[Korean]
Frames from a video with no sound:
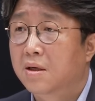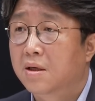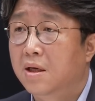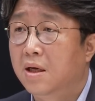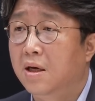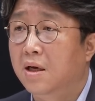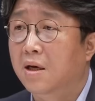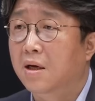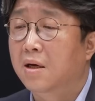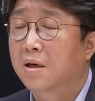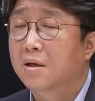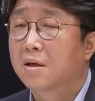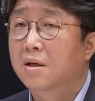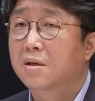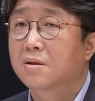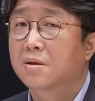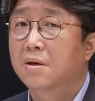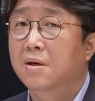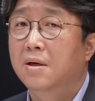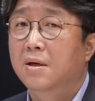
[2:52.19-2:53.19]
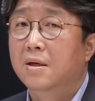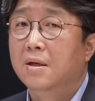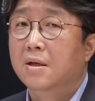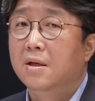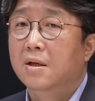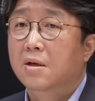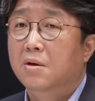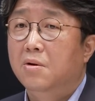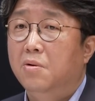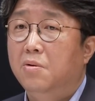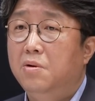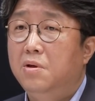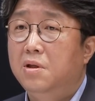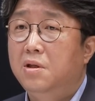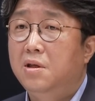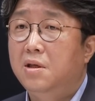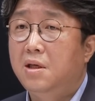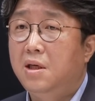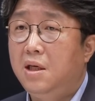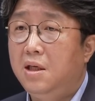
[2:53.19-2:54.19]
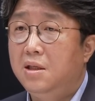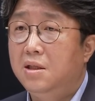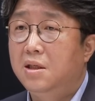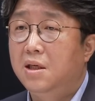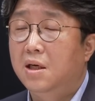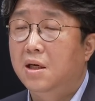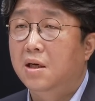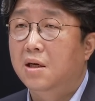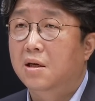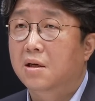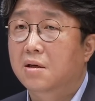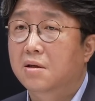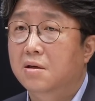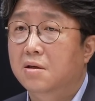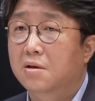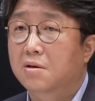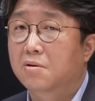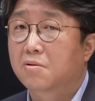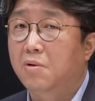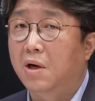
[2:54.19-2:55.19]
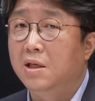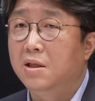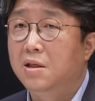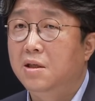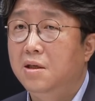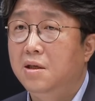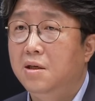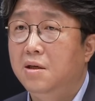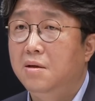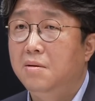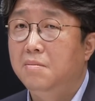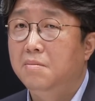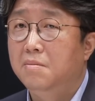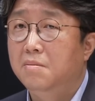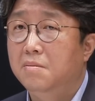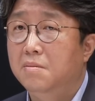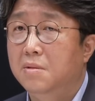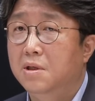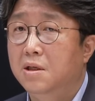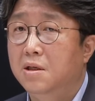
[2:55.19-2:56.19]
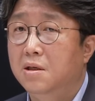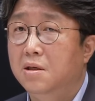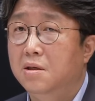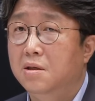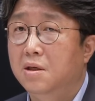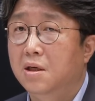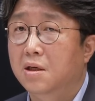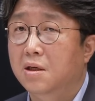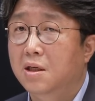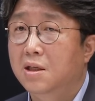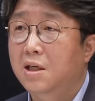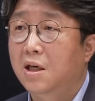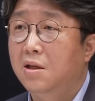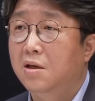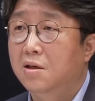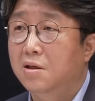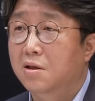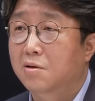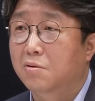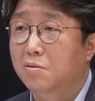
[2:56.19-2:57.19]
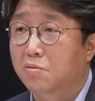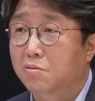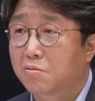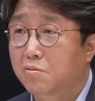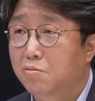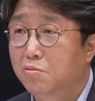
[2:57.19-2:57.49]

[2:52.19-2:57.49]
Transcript: 네. 그래서 오늘 특히 이제 그 관심을 이제 기자들이 이제 그